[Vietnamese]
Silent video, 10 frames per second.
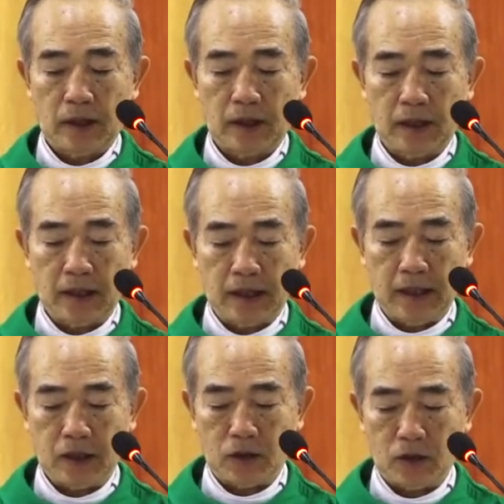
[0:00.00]
Khi
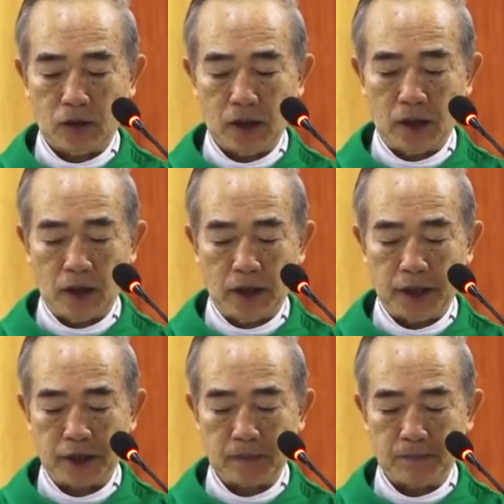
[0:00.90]
ấy có
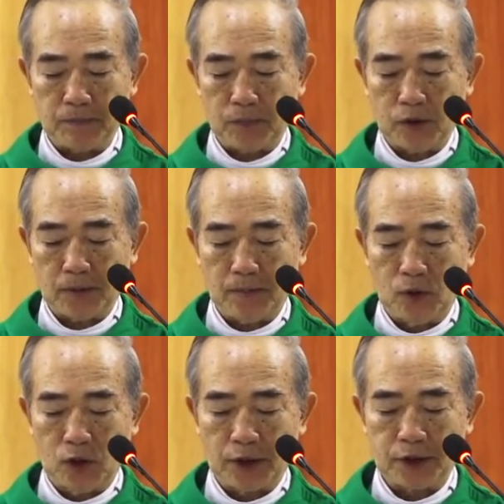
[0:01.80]
người trong
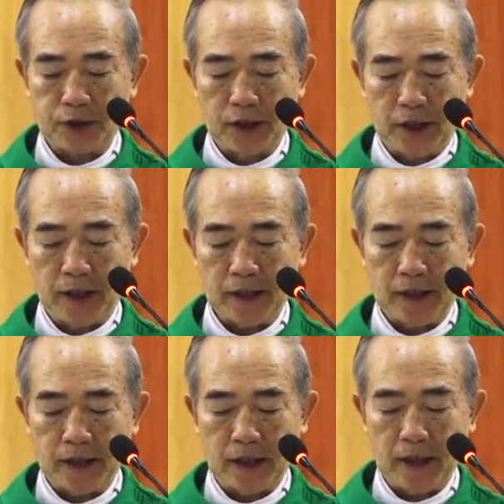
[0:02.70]
nhóm luật sĩ
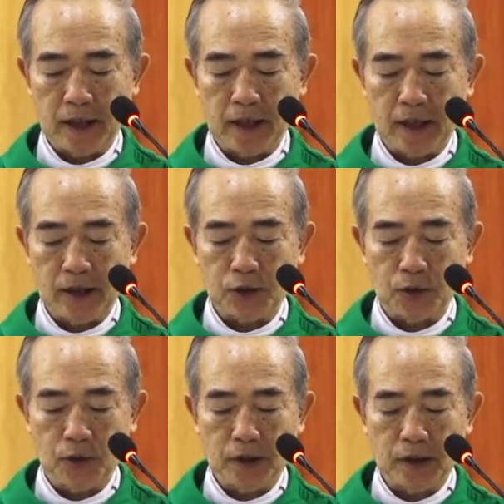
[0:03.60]
tiến đến Chúa